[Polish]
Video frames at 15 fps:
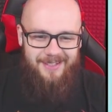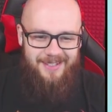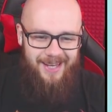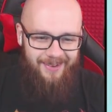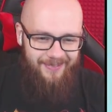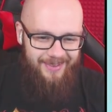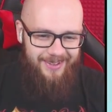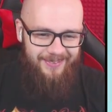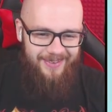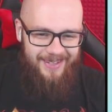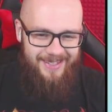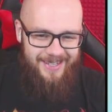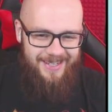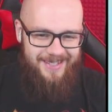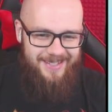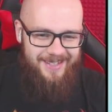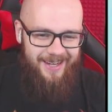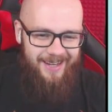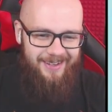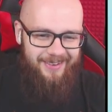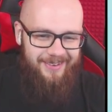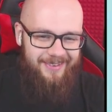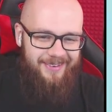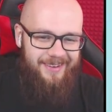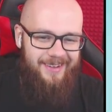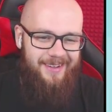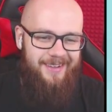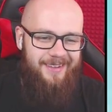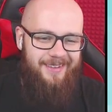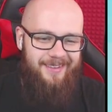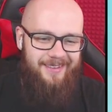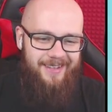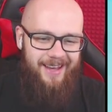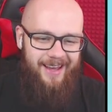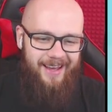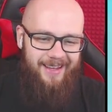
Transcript: Same dobre rzeczy, halo. Nie,